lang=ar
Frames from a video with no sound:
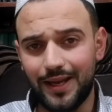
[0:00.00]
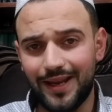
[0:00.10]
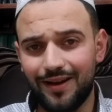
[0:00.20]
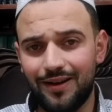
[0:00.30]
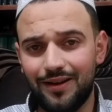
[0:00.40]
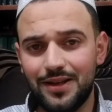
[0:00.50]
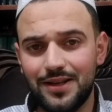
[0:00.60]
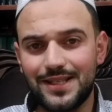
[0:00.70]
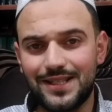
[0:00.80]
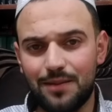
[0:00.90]
هي
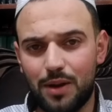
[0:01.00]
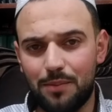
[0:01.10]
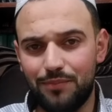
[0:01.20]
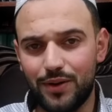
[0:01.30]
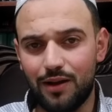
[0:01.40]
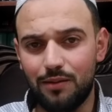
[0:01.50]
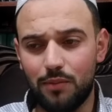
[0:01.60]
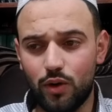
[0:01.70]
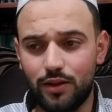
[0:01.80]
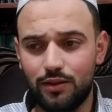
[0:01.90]
سبب
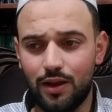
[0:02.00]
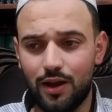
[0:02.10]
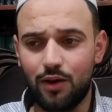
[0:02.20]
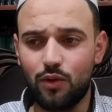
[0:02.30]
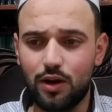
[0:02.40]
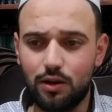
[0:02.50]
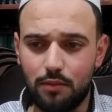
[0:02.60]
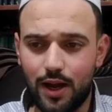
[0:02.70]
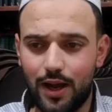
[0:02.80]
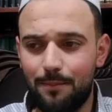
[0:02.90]
المودة
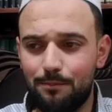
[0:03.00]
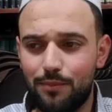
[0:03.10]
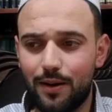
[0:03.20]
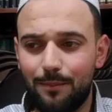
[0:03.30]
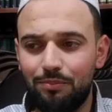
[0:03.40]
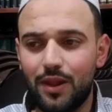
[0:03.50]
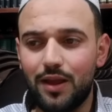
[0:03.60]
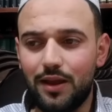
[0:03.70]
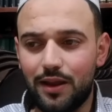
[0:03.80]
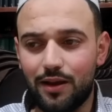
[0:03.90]
والمحبة
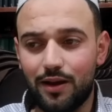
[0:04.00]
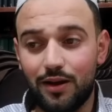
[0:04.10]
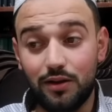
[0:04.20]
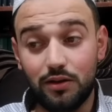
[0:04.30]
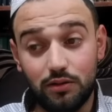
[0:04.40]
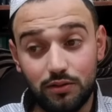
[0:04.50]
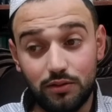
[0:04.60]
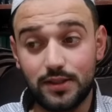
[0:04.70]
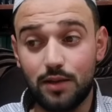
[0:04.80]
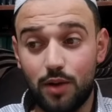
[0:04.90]
هي
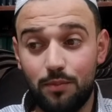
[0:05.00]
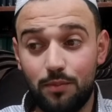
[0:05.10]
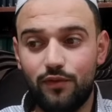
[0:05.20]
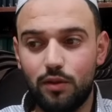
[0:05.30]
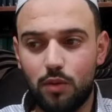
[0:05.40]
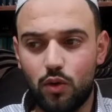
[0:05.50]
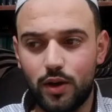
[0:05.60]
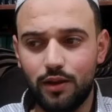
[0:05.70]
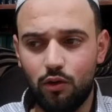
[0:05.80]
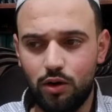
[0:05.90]
سبب في
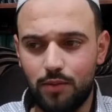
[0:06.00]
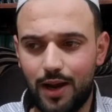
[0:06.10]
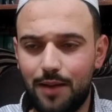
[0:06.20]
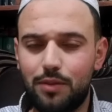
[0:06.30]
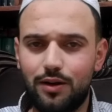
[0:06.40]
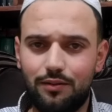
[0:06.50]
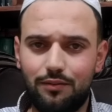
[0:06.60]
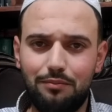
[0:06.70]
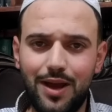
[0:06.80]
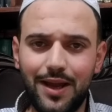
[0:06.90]
المودة والمحبة
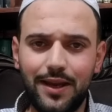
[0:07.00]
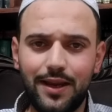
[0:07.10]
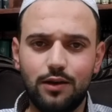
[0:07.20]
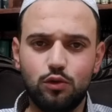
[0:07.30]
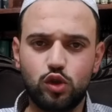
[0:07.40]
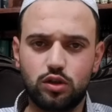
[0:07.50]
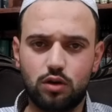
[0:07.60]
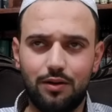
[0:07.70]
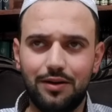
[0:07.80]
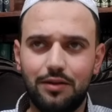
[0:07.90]
ما هي
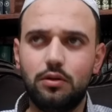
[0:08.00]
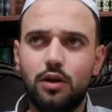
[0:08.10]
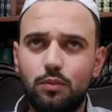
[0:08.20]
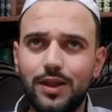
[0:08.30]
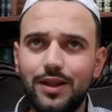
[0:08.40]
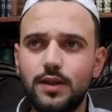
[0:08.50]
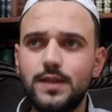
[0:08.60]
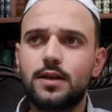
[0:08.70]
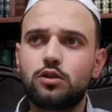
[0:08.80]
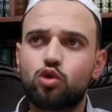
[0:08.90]
الأسرة؟ لو بدنا
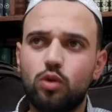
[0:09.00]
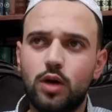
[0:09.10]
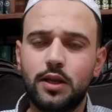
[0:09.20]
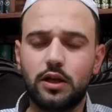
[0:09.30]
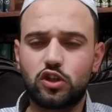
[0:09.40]
نسأل سؤال يا